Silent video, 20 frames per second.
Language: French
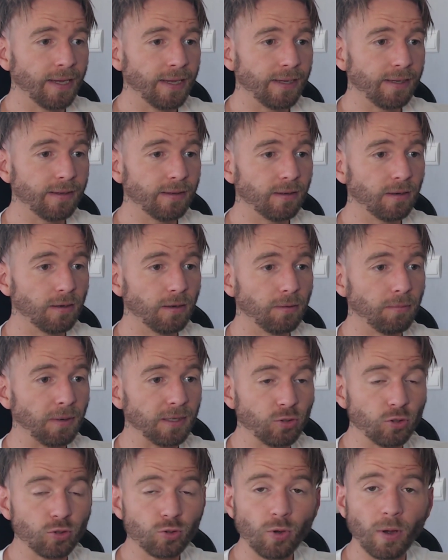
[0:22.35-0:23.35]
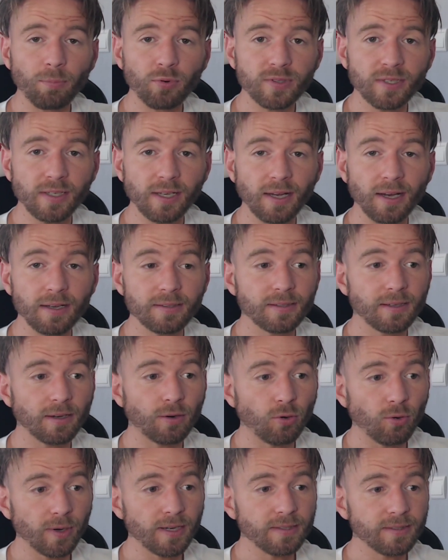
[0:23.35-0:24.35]
et euh, bah, ils se sont imposés
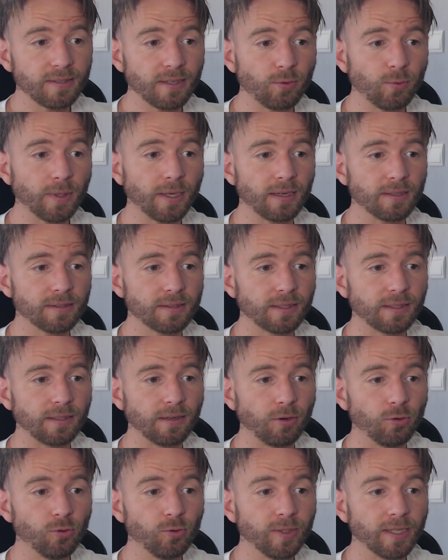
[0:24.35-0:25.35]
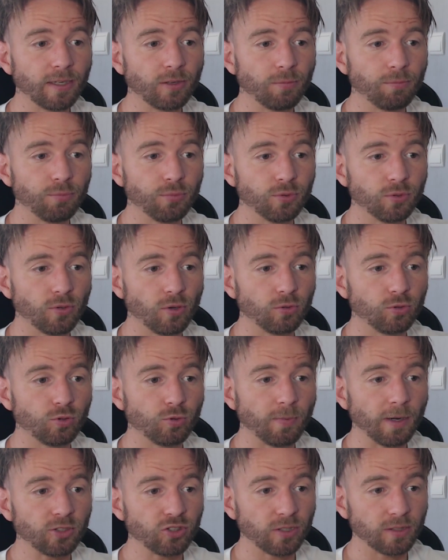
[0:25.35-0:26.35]
1-0 et c'est lui qui inscrit euh, l'unique but
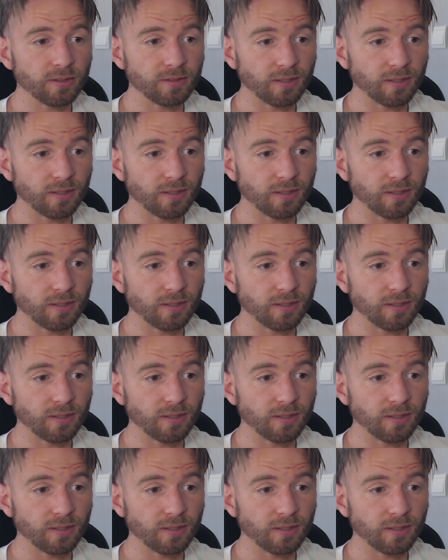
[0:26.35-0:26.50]
du match hein.